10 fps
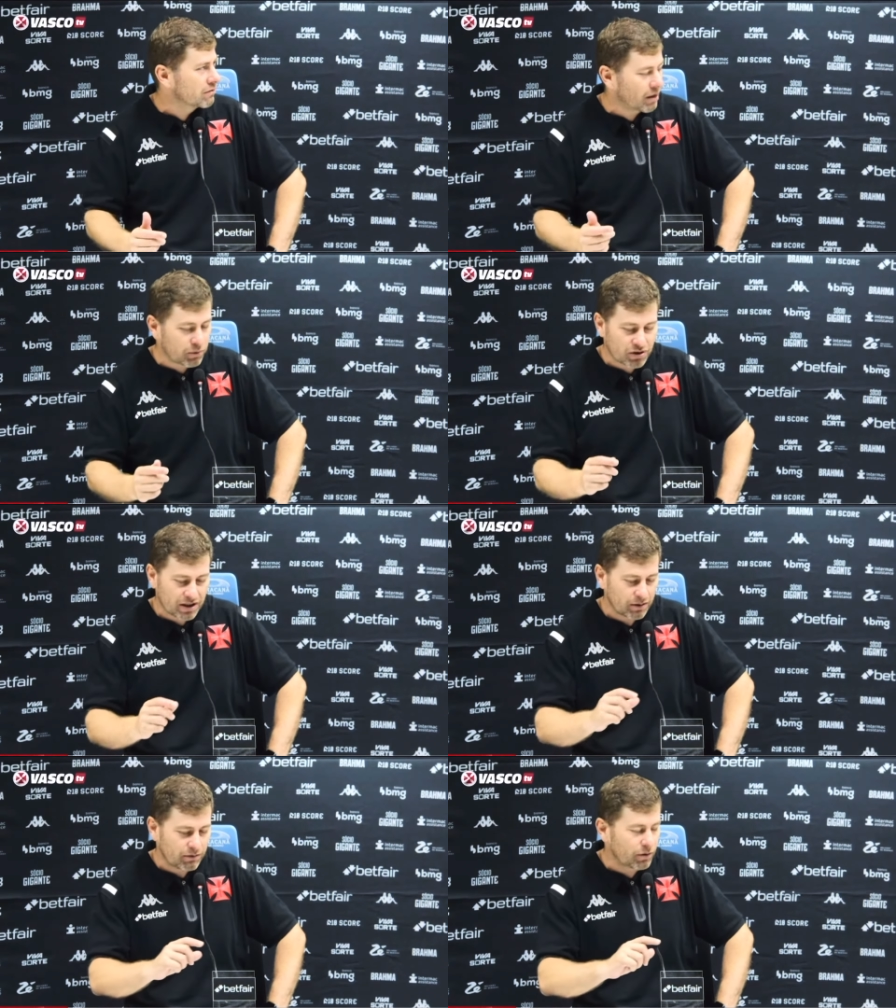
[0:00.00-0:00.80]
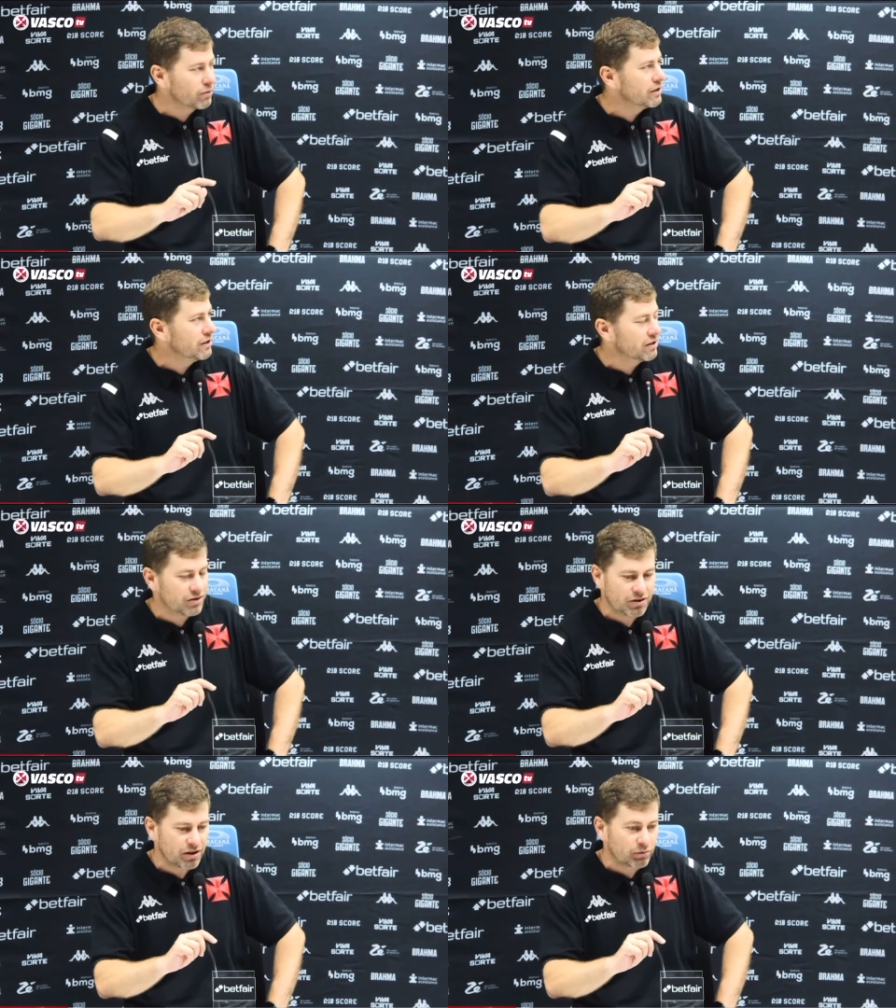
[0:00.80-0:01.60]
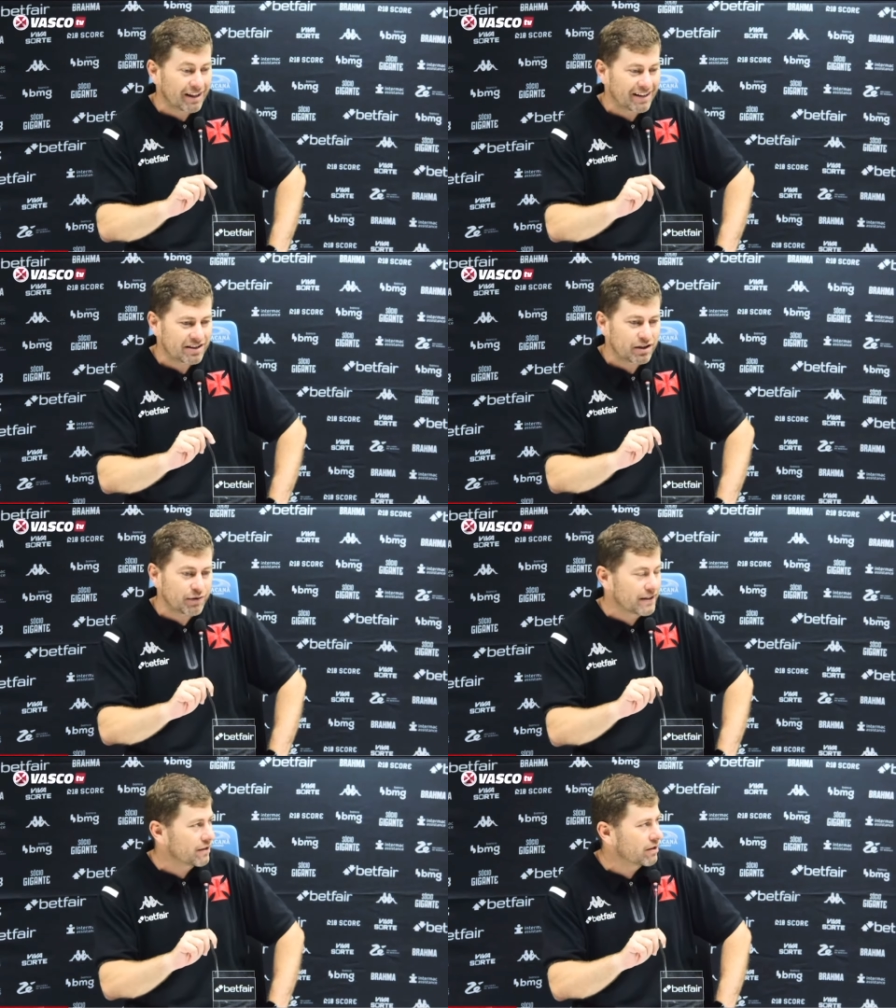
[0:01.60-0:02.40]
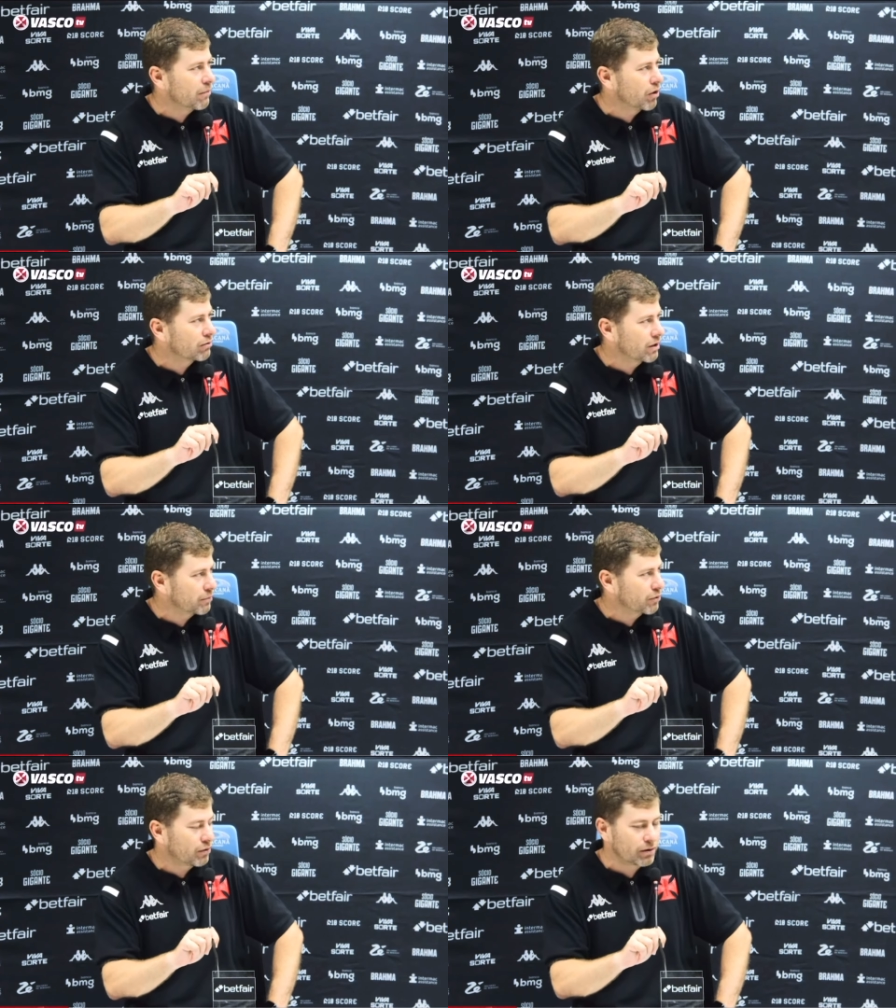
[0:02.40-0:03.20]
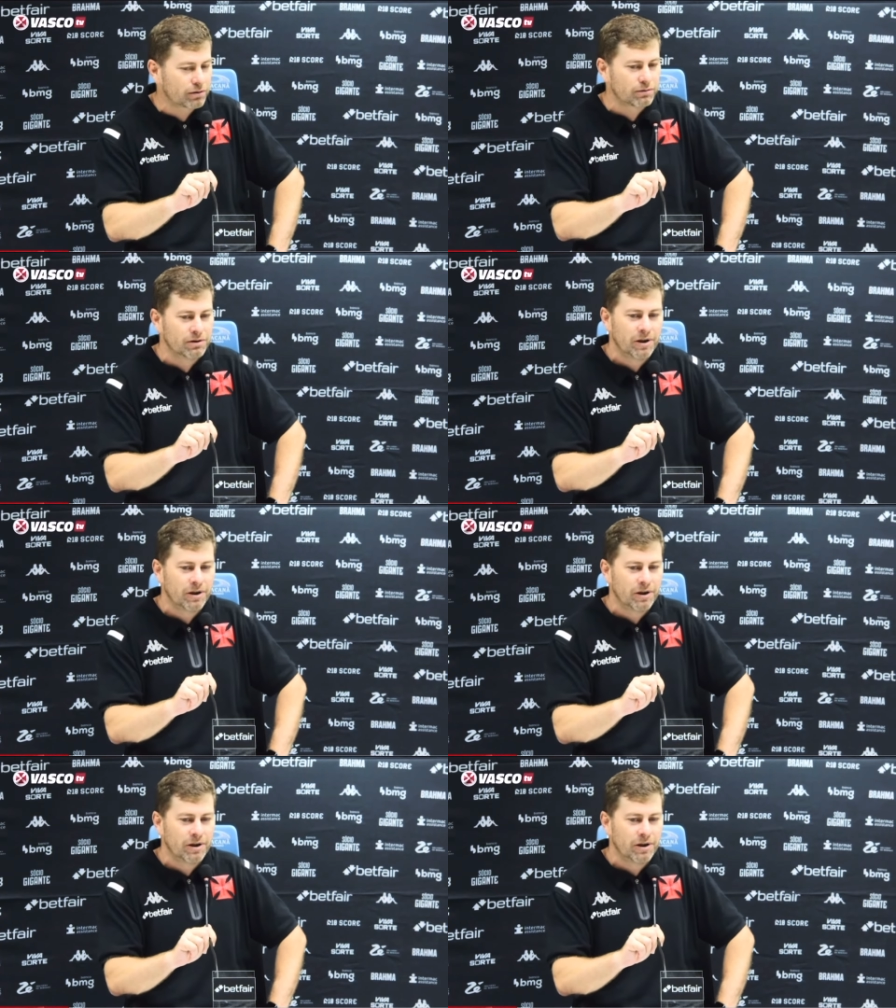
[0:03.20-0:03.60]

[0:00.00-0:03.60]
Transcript: Está buscando evoluir, a gente não está se desfazendo da bola o tempo todo.